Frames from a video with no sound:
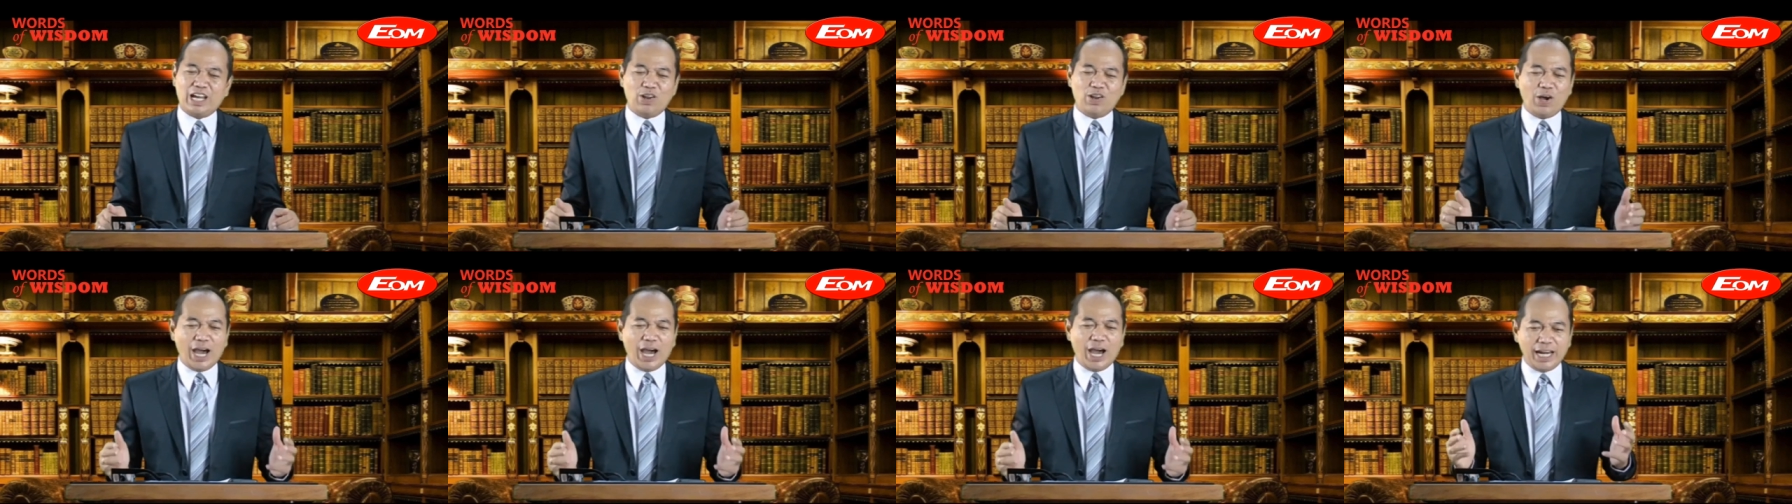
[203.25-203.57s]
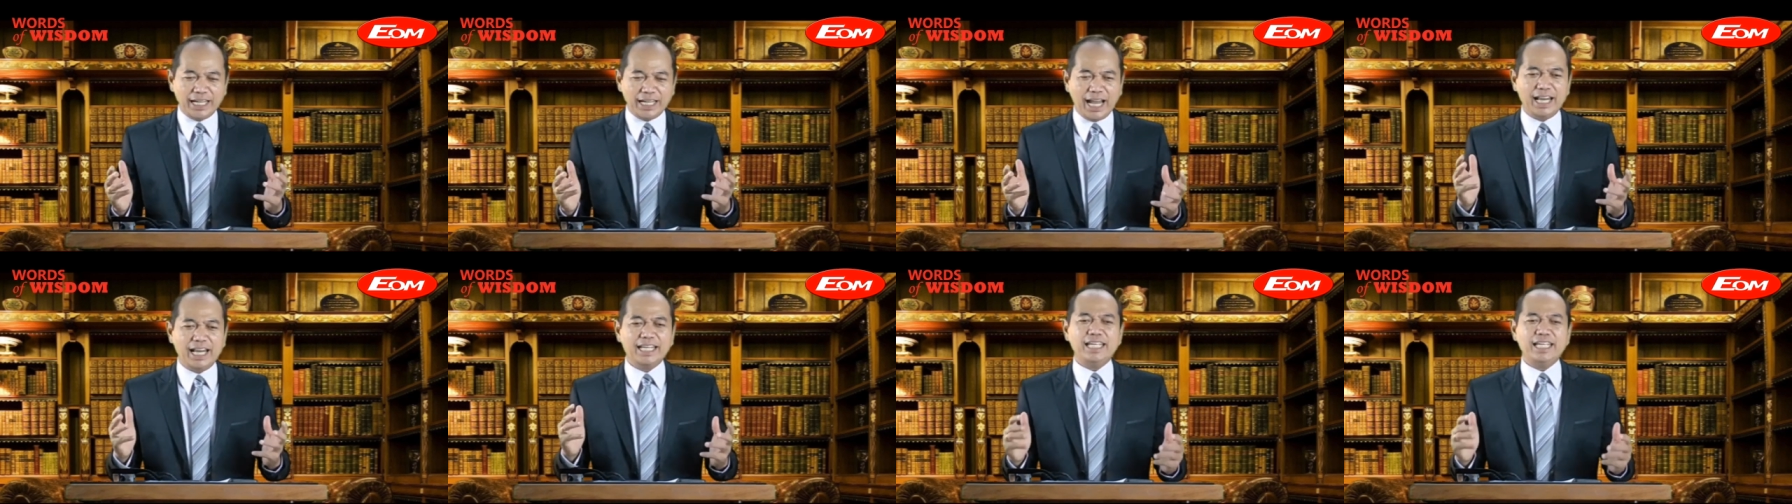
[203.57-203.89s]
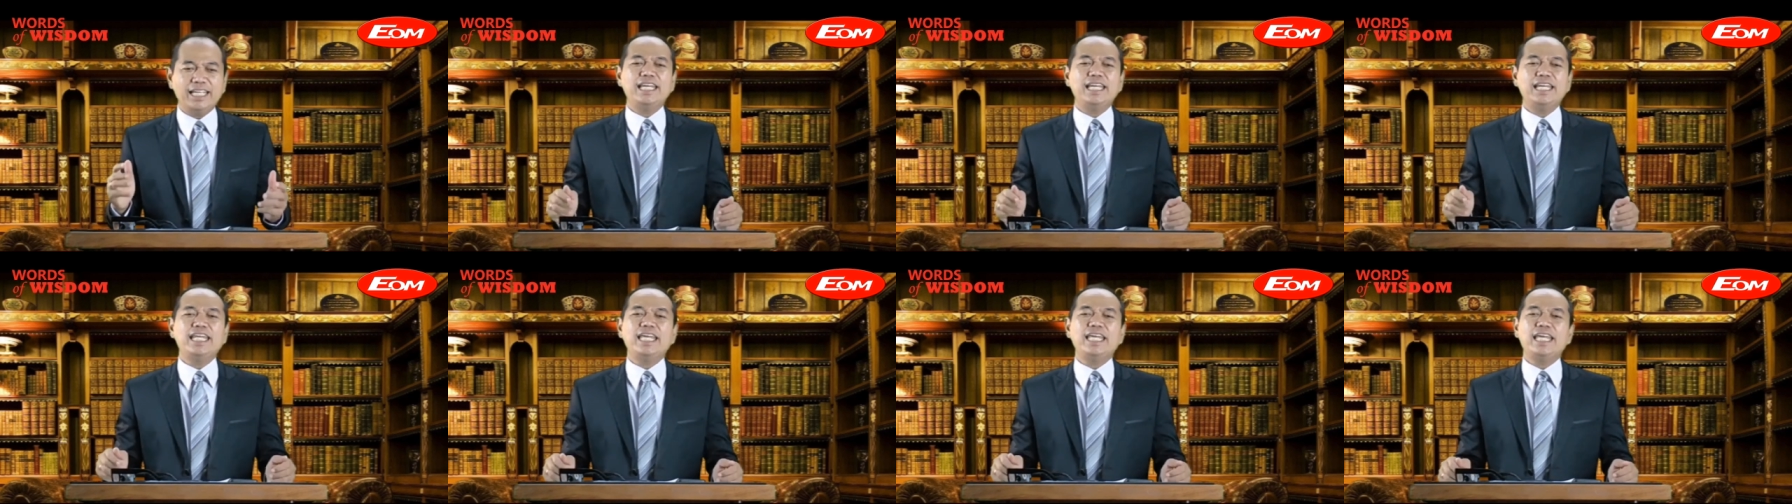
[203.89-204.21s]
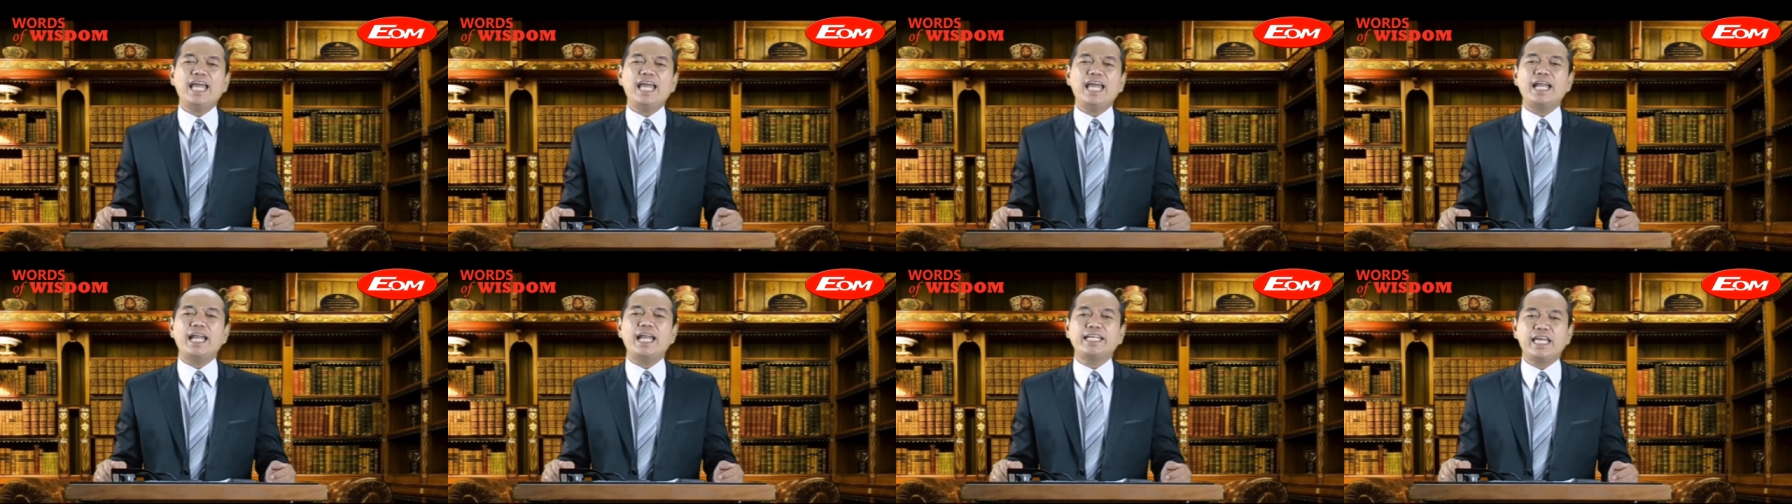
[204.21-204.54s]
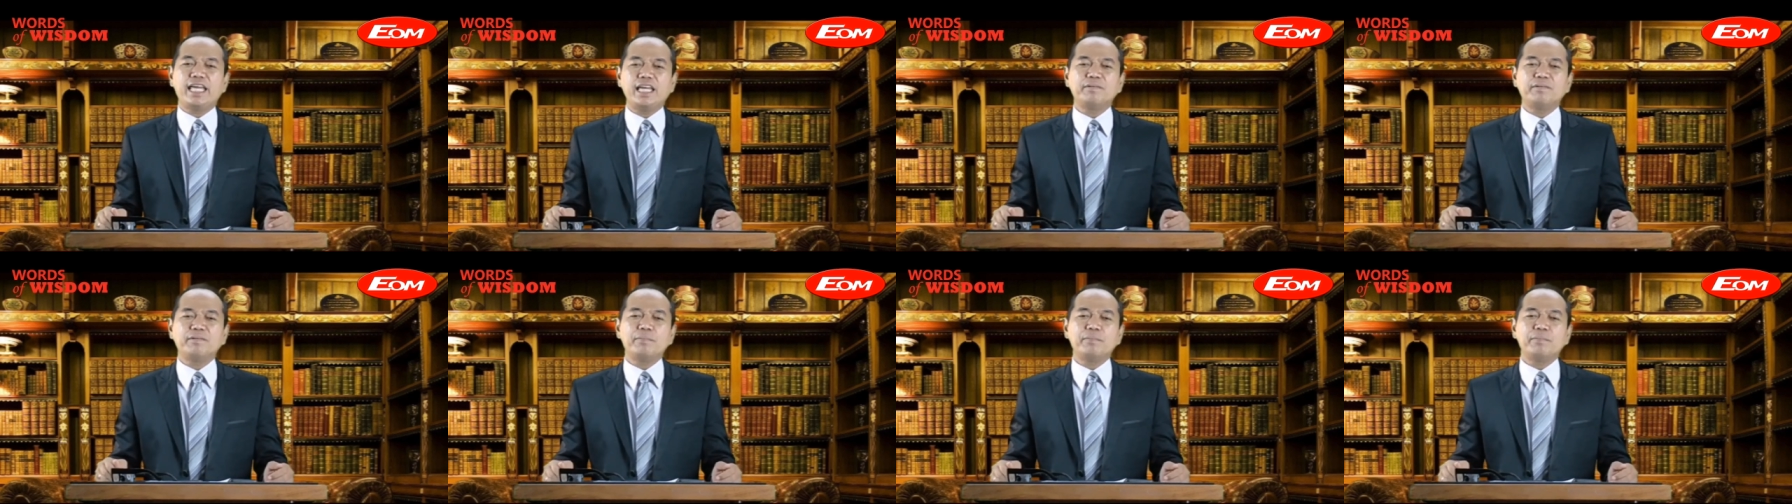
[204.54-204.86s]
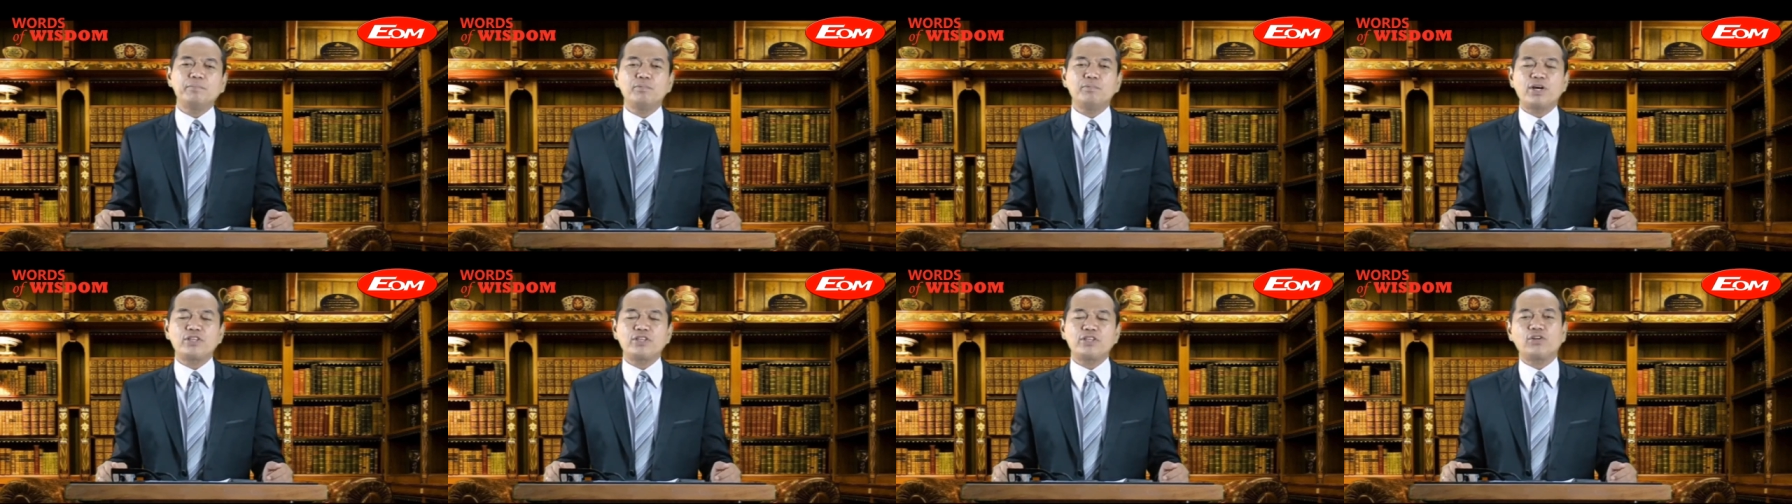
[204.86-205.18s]
Kalau hari-hari ini ada yang
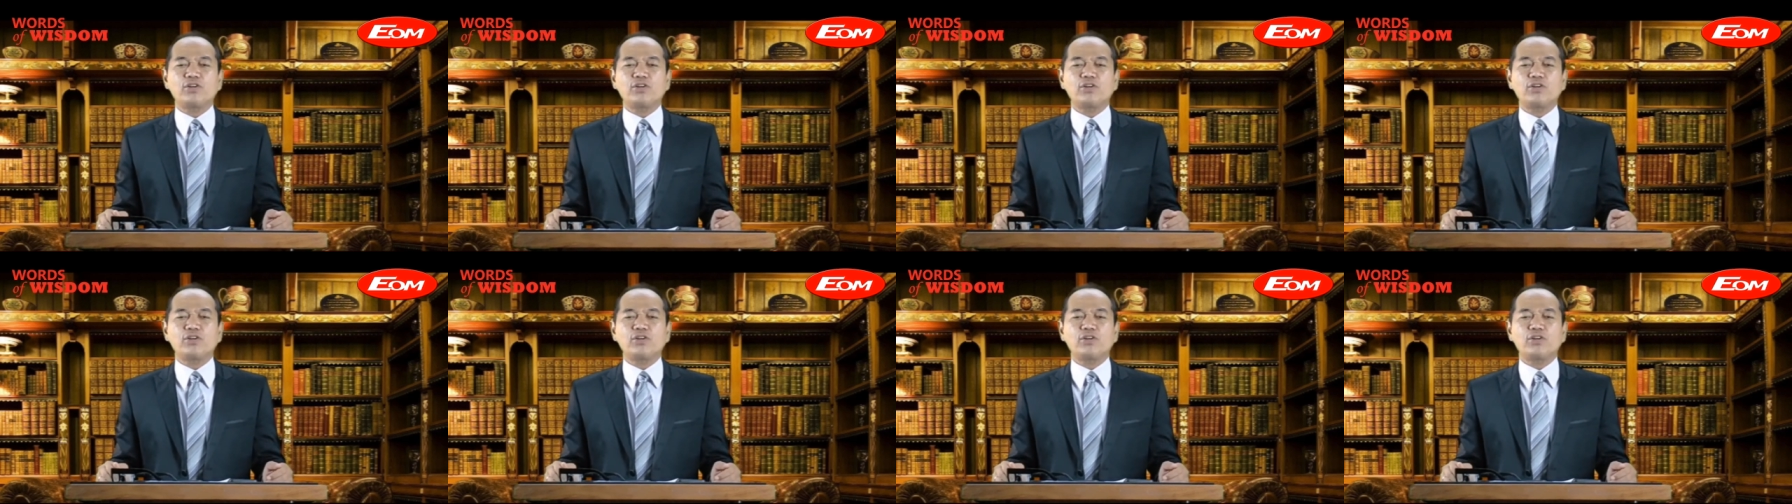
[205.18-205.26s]
membuat